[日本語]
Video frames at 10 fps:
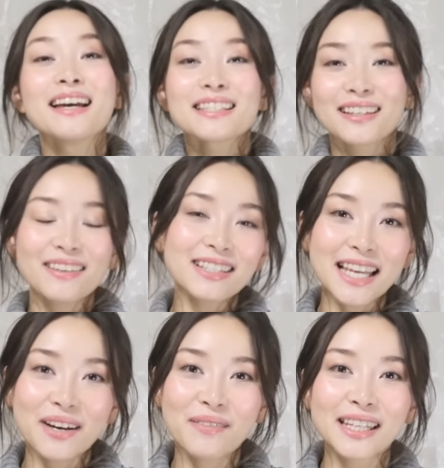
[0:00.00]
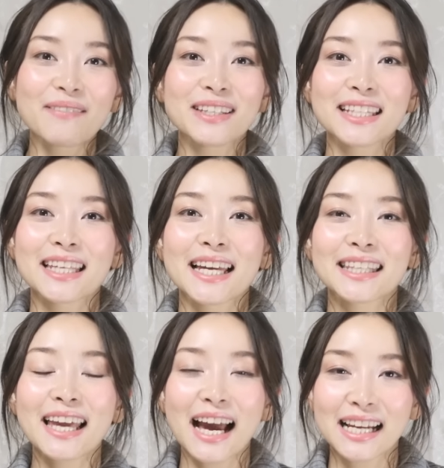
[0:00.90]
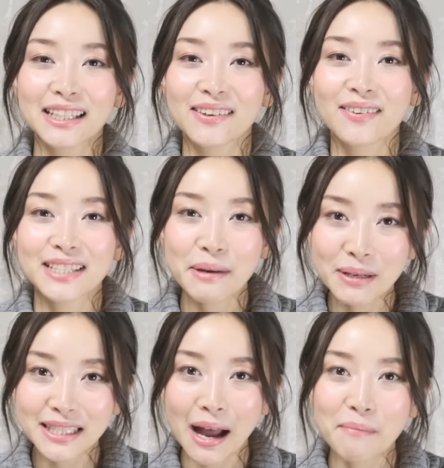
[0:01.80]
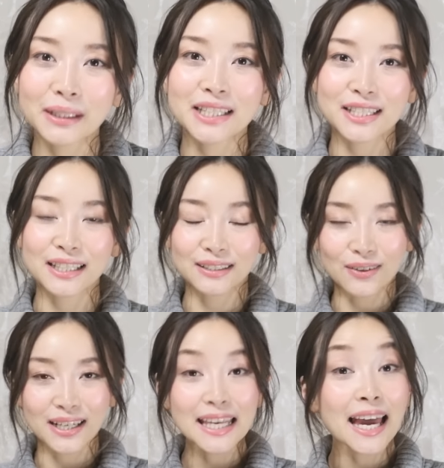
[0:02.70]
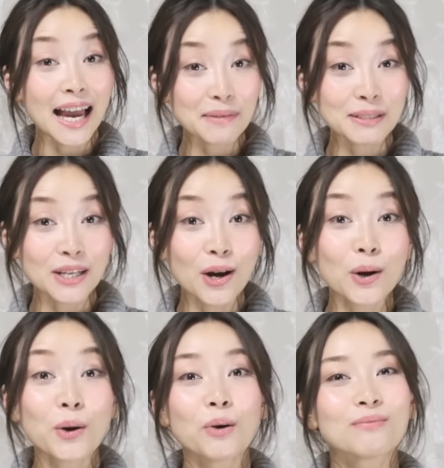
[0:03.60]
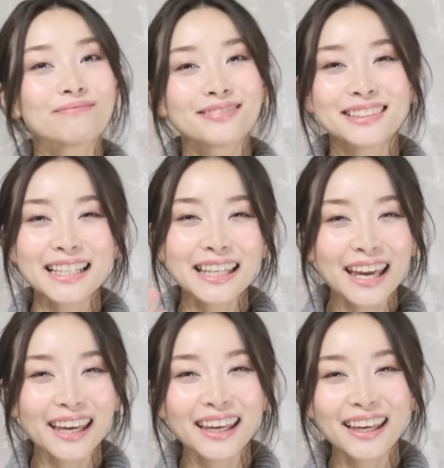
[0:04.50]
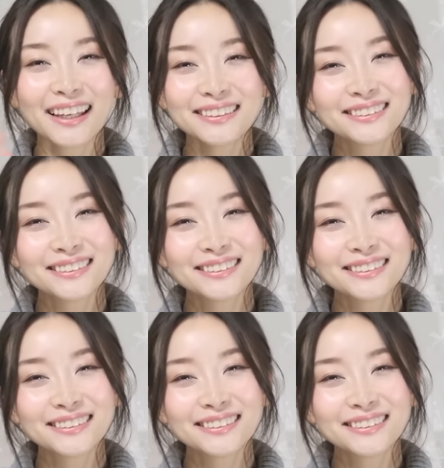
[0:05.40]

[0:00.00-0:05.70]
それでは最後まで見ていただいてありがとうございましたまた次の動画で会いましょうじゃあねー